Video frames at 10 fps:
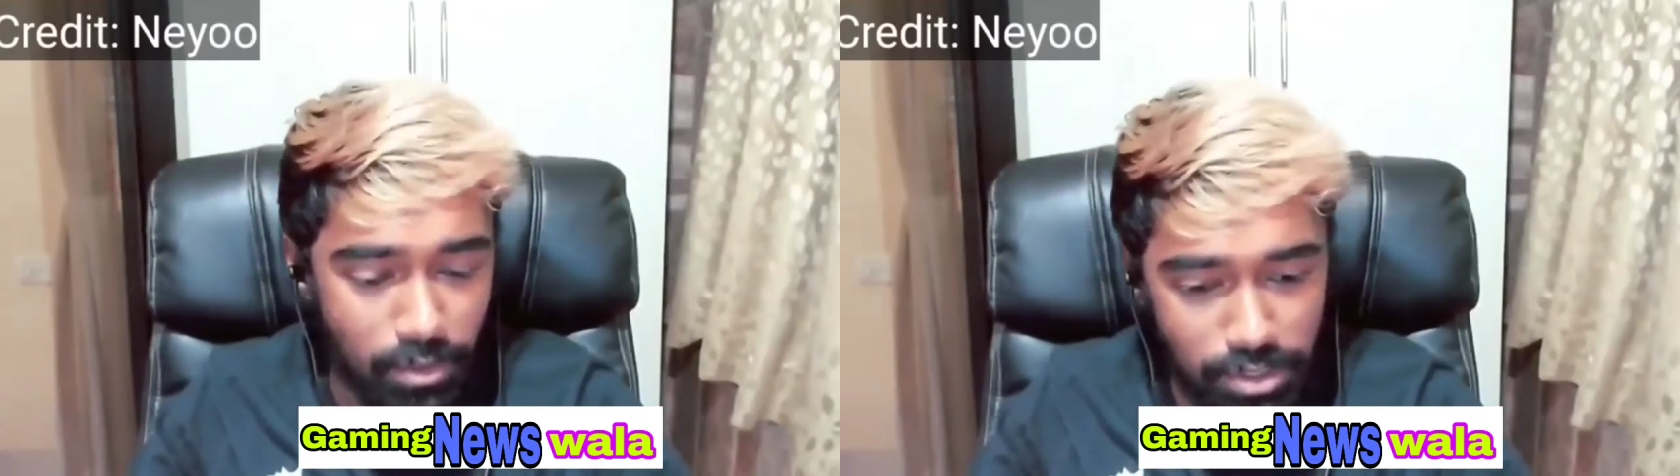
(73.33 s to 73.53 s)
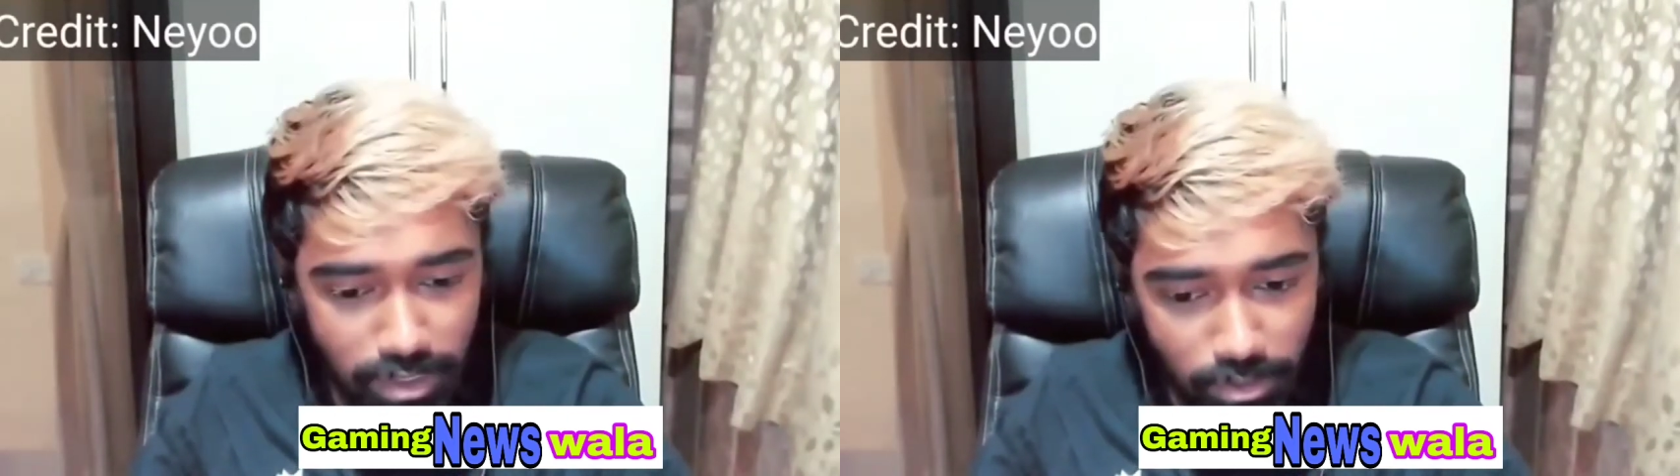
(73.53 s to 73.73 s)

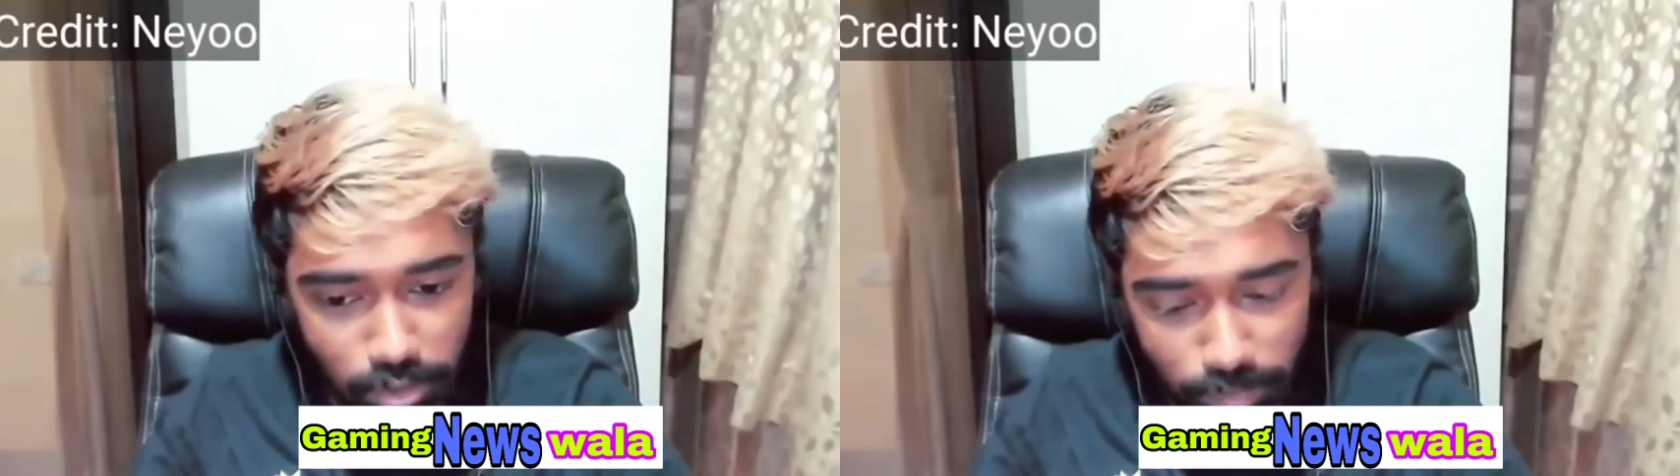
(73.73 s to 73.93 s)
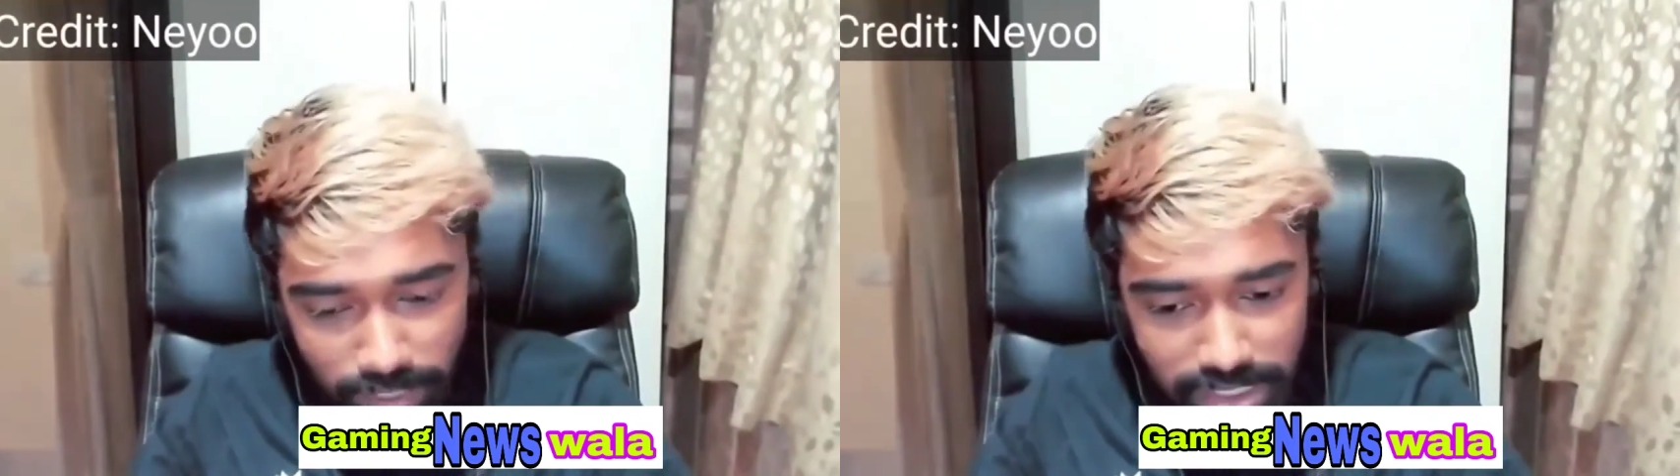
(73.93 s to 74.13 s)
उससे
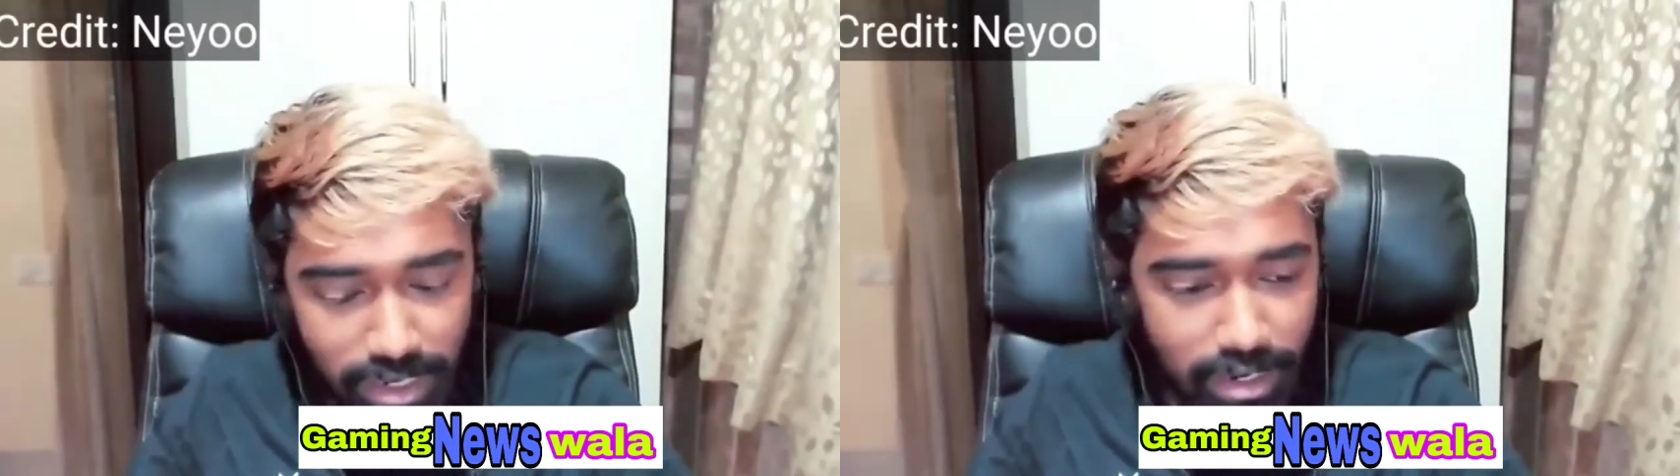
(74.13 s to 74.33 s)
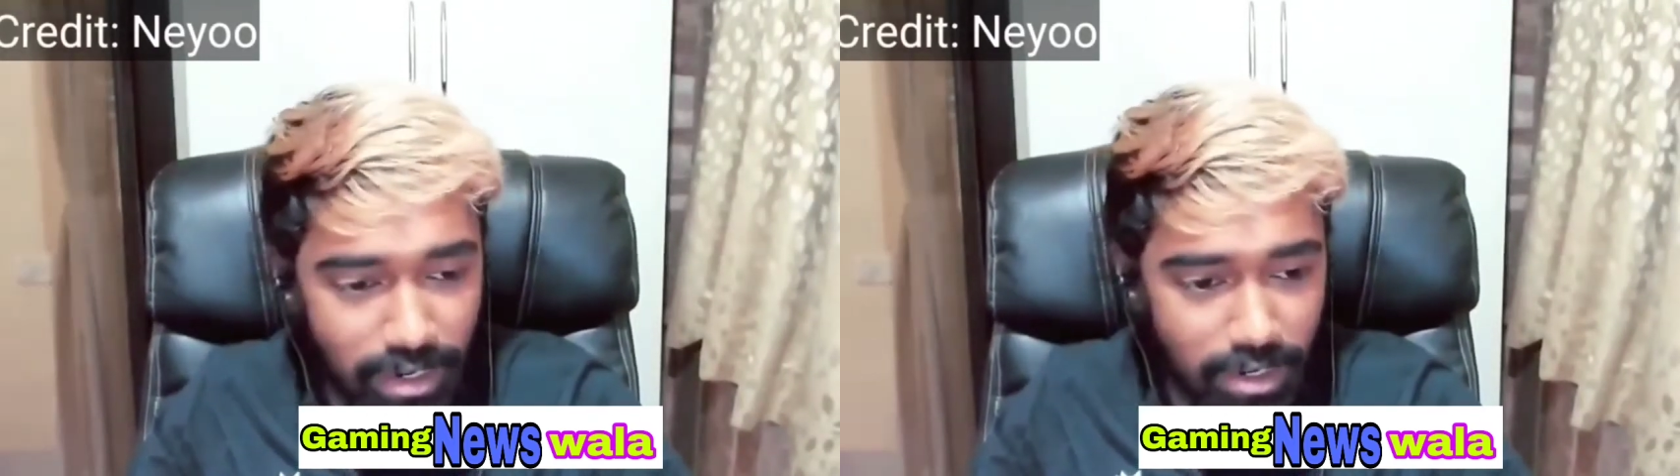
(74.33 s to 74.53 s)
उस पर
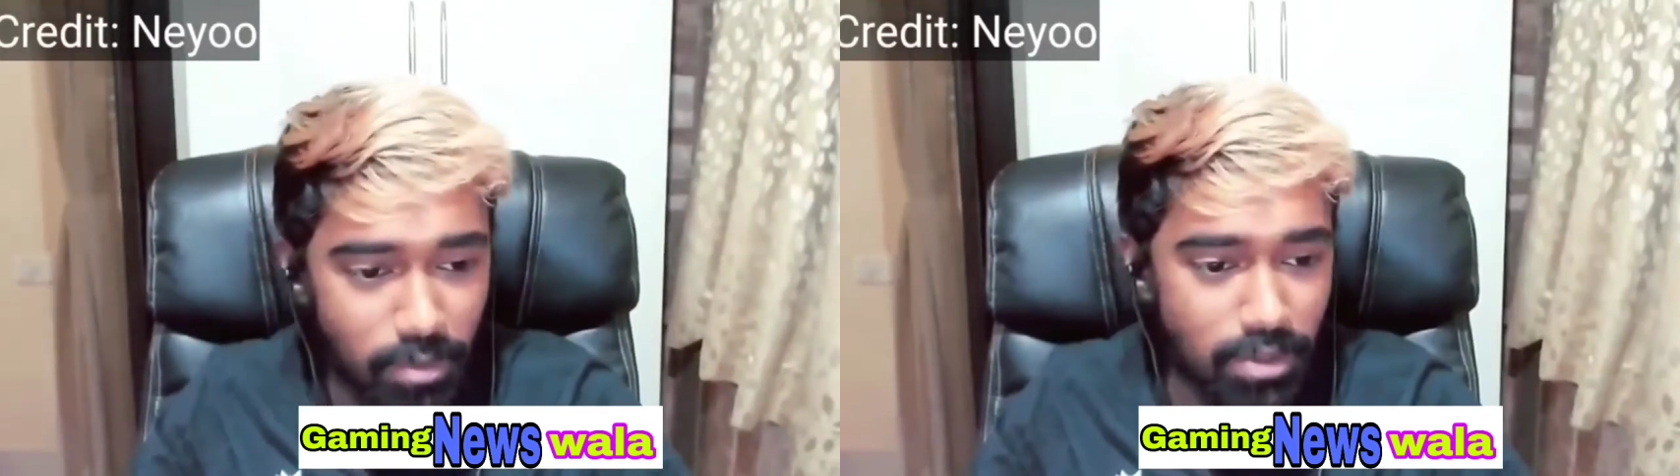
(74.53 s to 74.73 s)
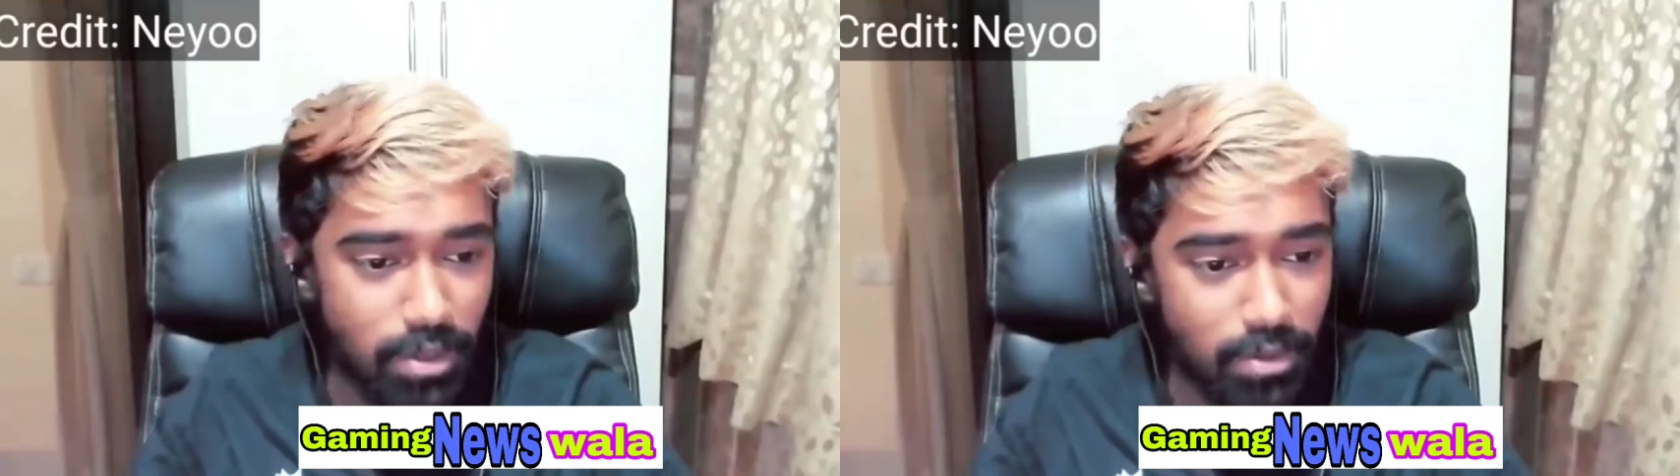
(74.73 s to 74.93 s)
स्टिक करके
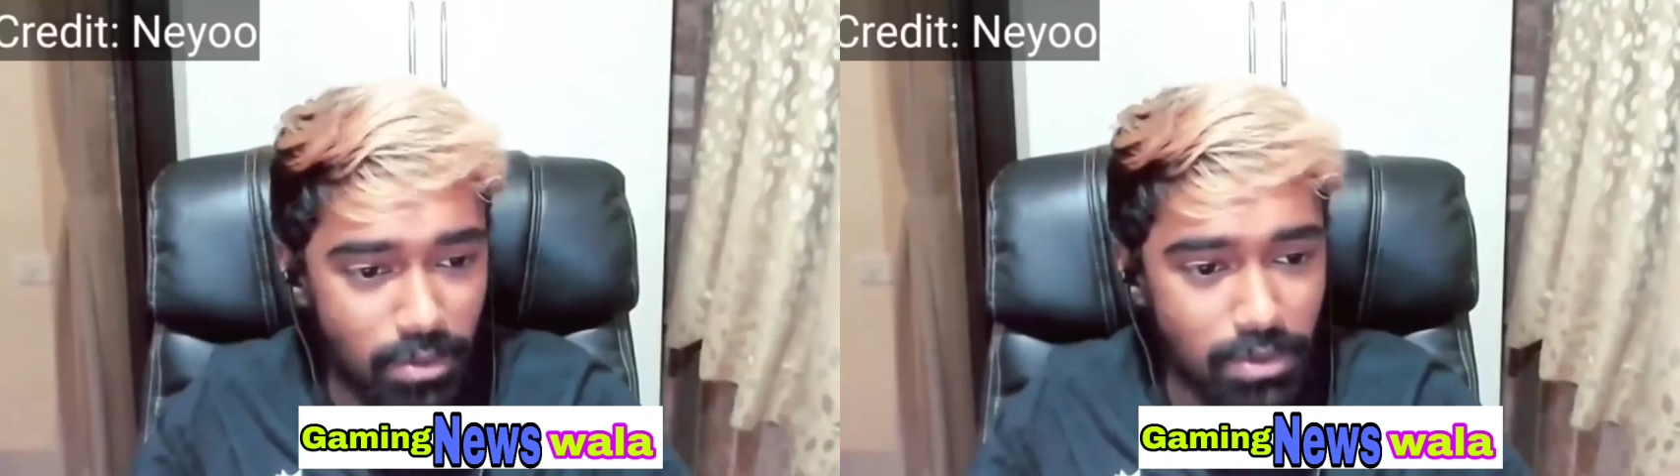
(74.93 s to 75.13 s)
बोलता हो